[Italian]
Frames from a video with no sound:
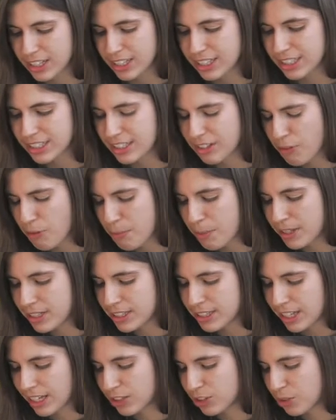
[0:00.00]
stavo
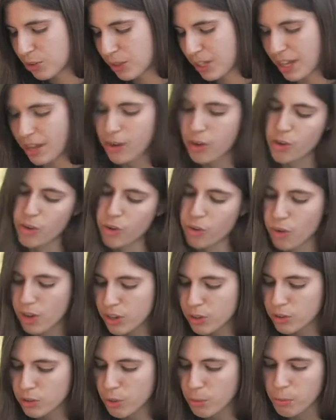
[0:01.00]
pensando che
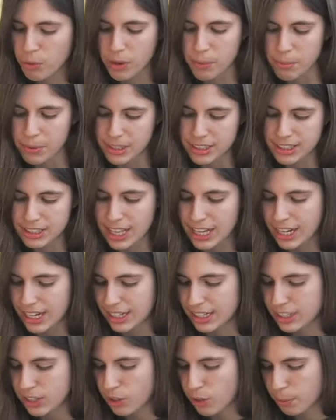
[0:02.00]
qualcuno può pensare,
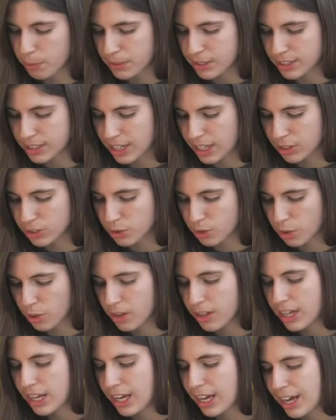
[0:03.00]
anch'io ho pensato,
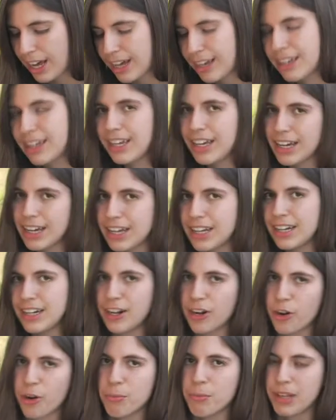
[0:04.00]
ah, è
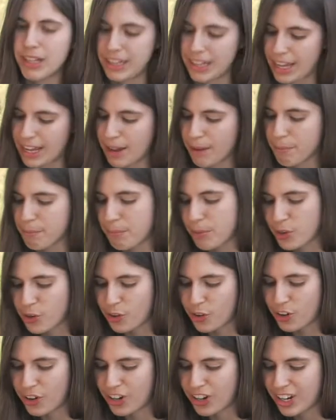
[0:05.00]
carina come idea,
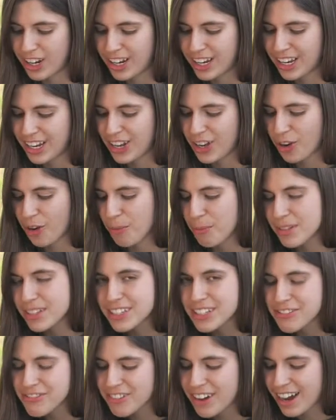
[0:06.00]
però come
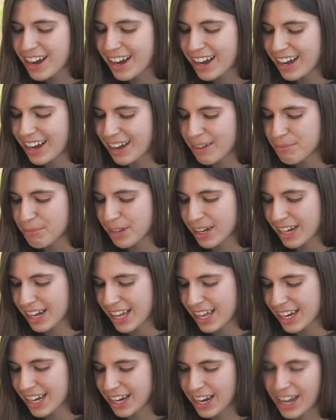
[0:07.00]
si fa a
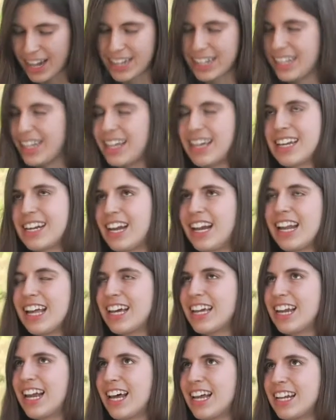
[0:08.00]
parlare, a
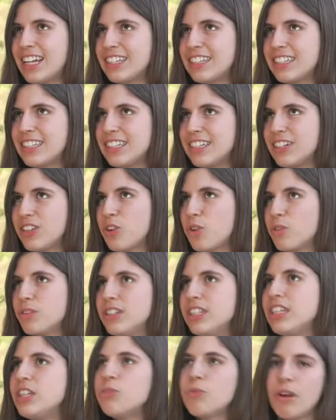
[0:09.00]
rallegrarsi
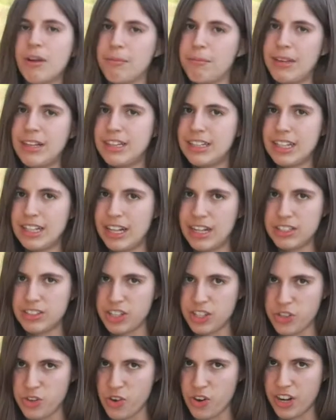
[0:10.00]
continuamente nel
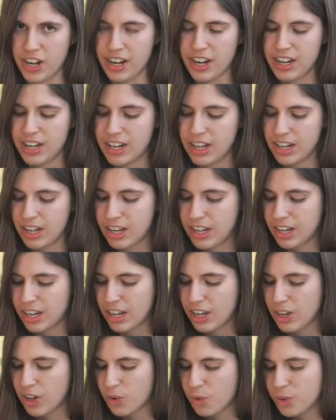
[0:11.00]
Signore?
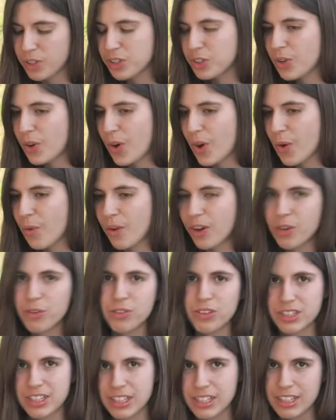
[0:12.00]
Quando
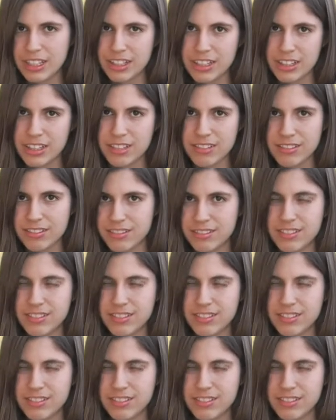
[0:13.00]
qualcuno ti...